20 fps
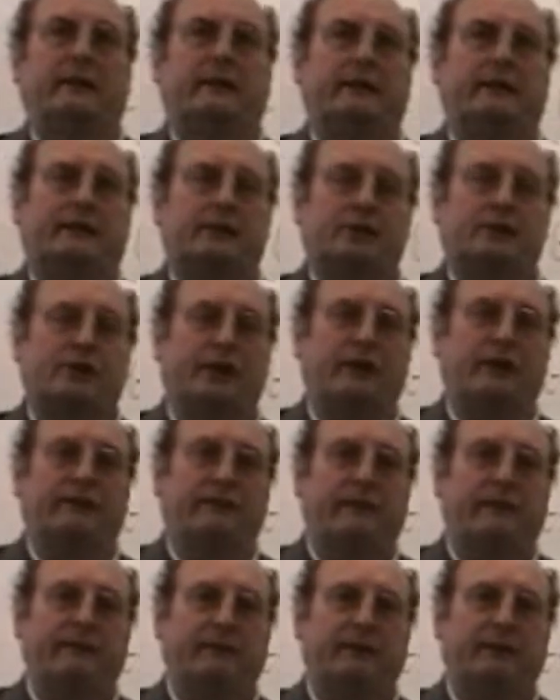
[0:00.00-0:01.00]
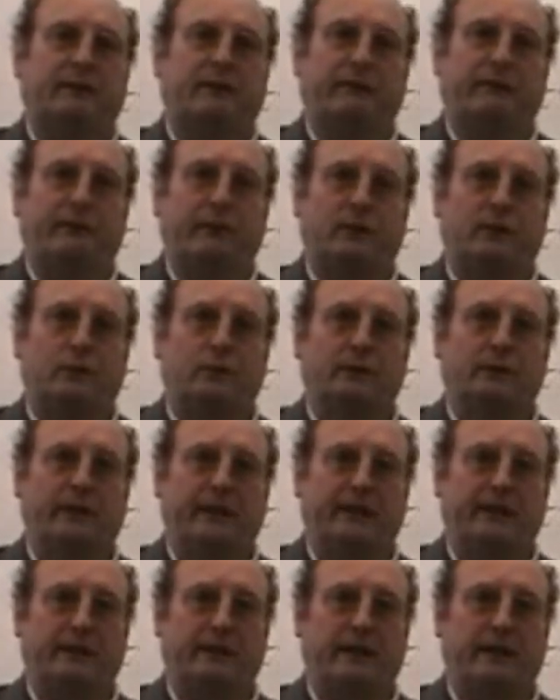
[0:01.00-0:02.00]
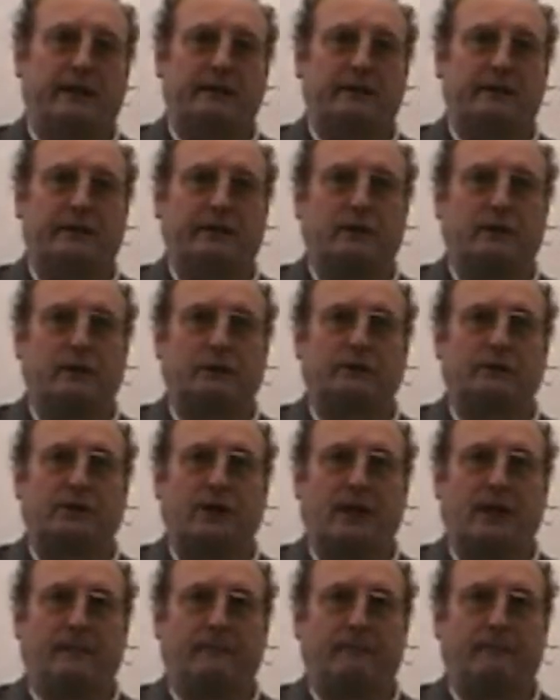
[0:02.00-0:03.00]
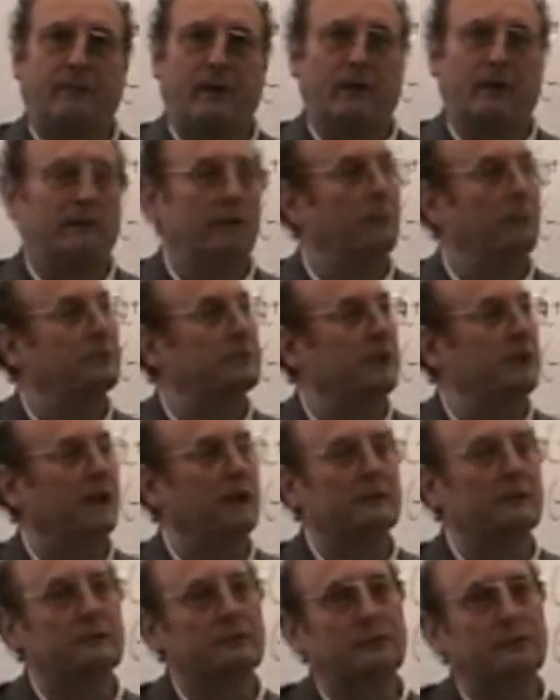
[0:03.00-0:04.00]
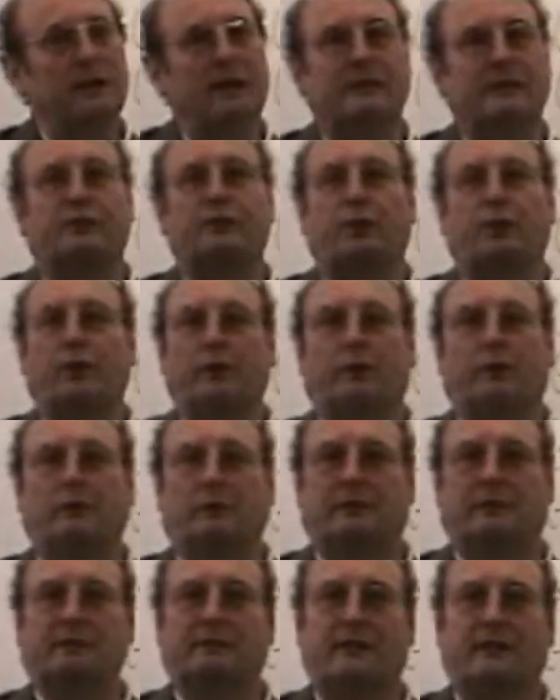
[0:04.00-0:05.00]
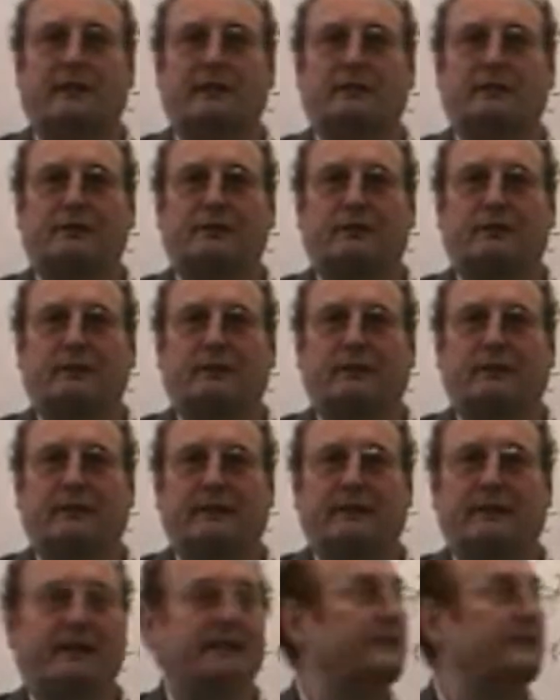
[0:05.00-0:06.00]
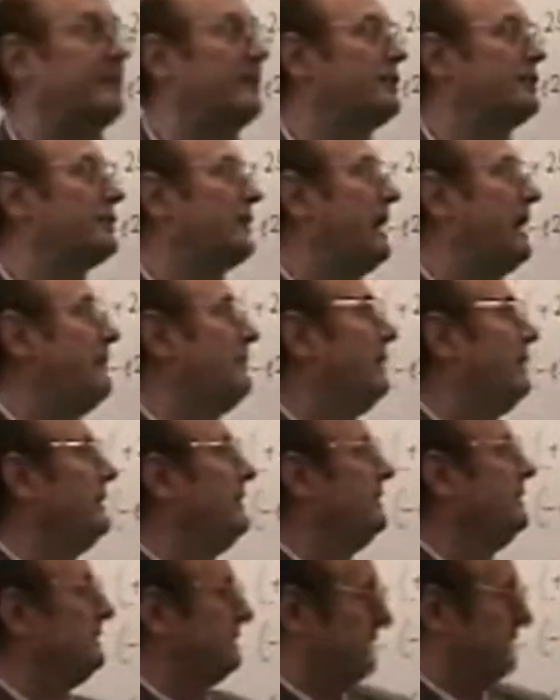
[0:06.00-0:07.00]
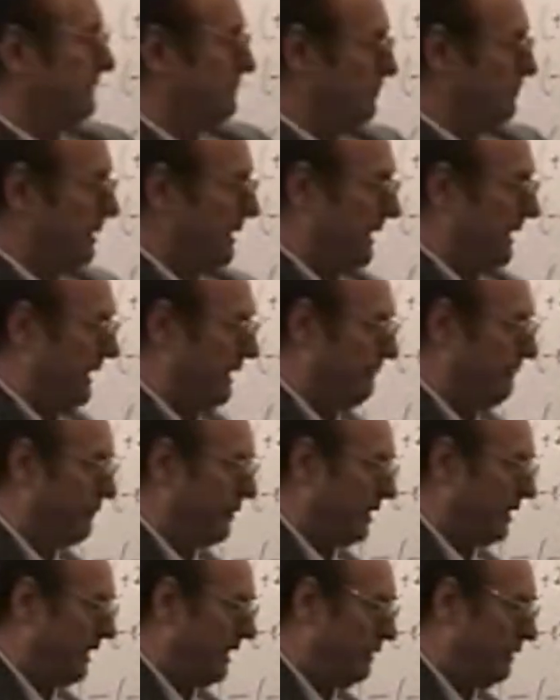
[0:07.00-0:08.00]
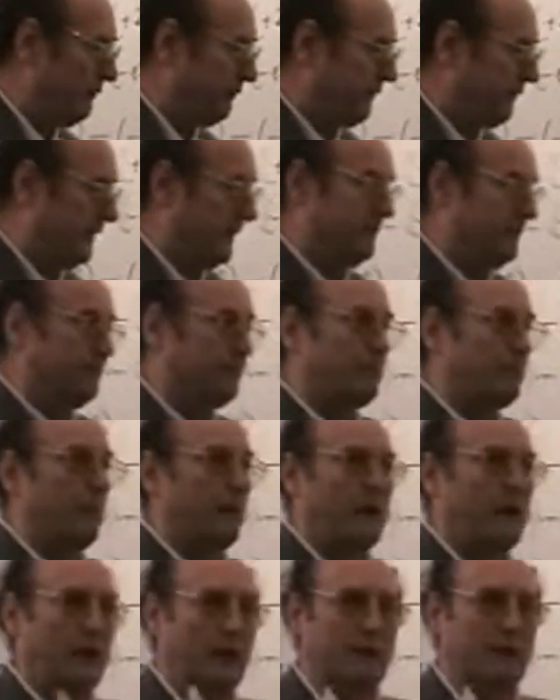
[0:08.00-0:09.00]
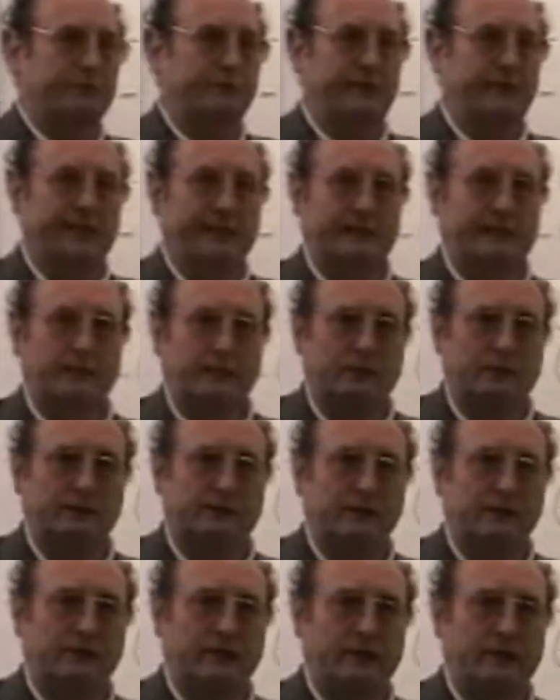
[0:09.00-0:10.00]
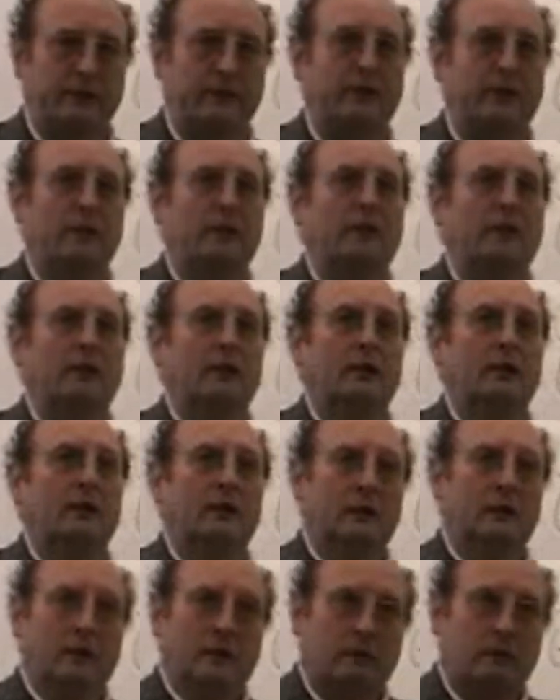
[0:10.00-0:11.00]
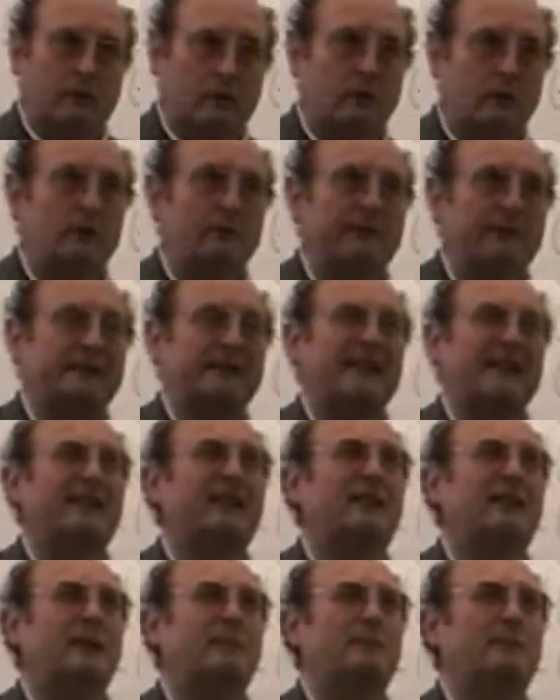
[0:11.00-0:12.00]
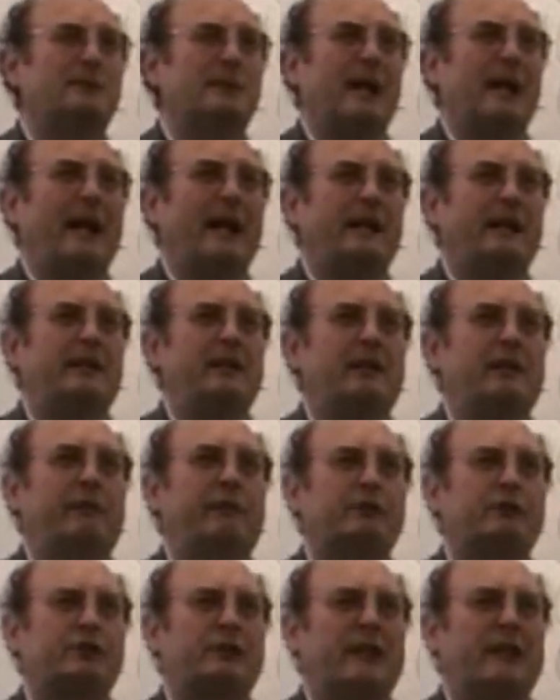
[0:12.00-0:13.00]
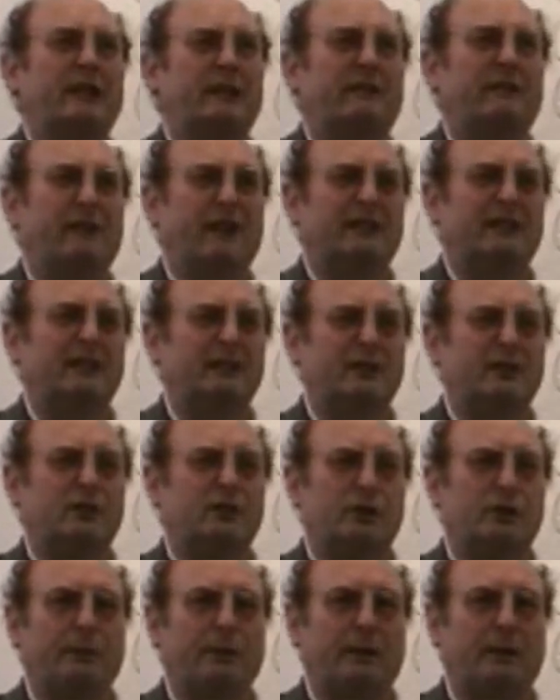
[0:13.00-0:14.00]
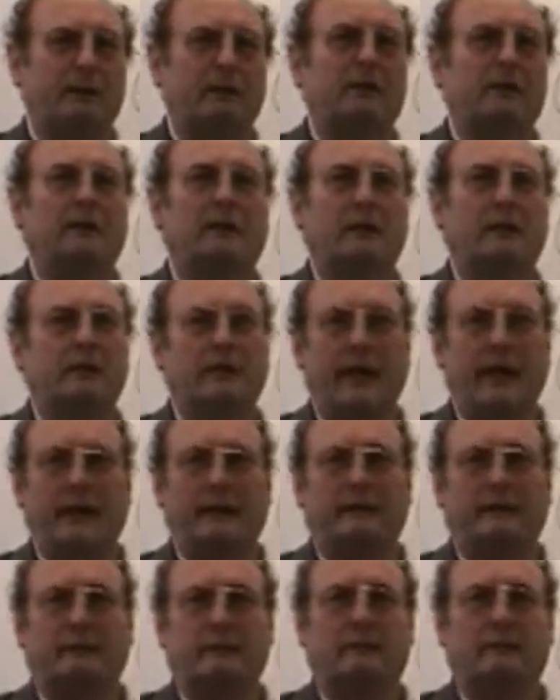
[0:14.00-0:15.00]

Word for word: geschehen, wenn wir die vier Grundrechenarten hinter uns haben, wenn wir sagen, so als Krönung des Ganzen. Jetzt erst einmal simple, einfache Aufgaben, auf die Regel konzentrieren, gucken, was hatte ich denn bisher eigentlich nicht verstanden, war das so schwer? Nein,